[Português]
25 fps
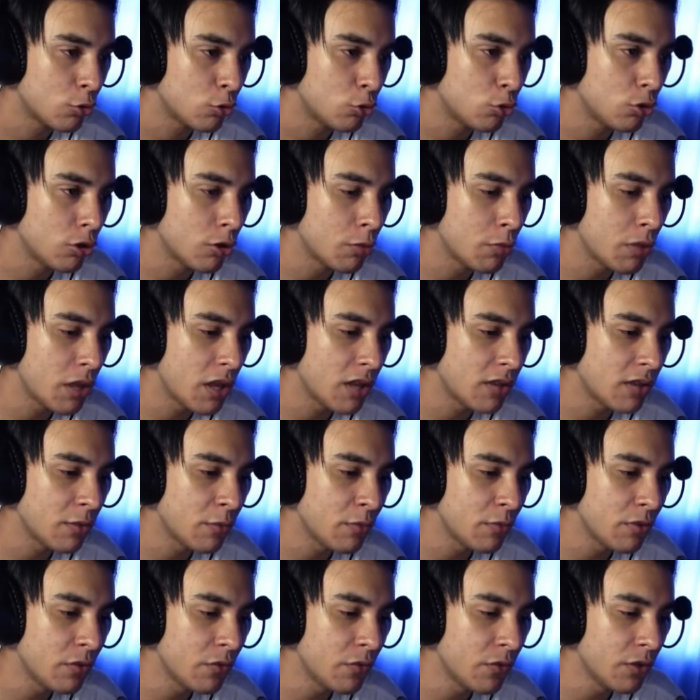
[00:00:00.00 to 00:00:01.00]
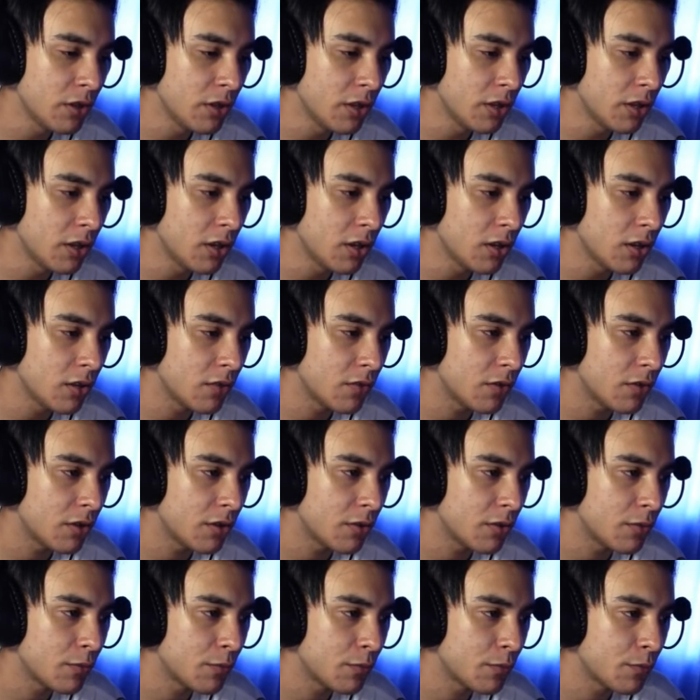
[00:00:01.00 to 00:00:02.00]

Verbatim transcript: Tudo que me resta é me defender aqui, né, velho?